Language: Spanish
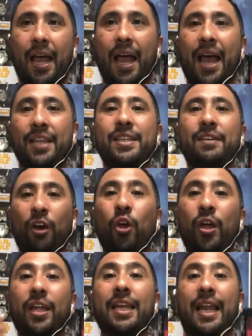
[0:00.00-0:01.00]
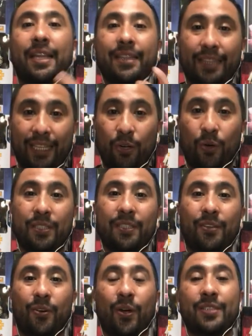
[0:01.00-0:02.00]
han llevado adelante o
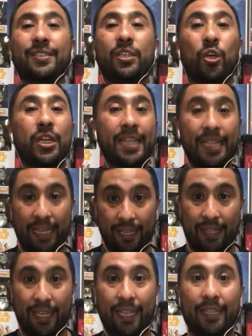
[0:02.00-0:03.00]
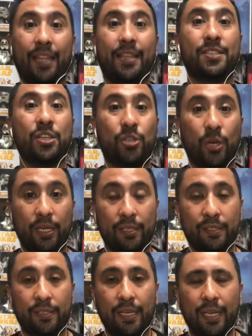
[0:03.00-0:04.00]
han, sido líderes de estas
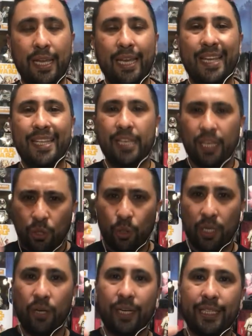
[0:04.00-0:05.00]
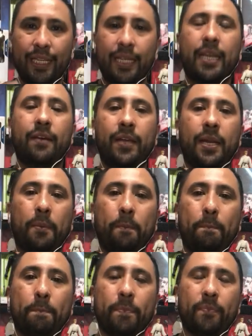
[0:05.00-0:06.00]
decisiones. Y esto creo que tiene que ver
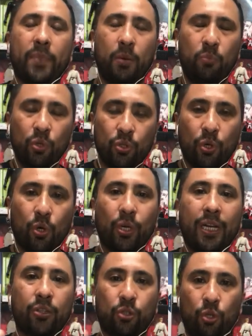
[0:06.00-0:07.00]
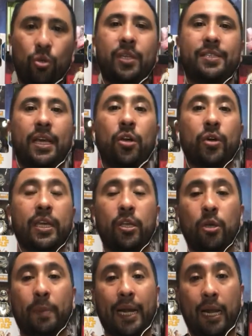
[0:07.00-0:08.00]
mucho con el tono que se ha
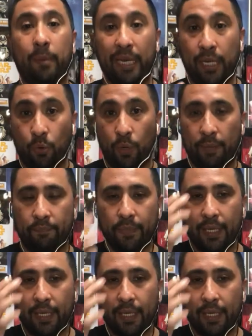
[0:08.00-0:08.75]
escogido para la película.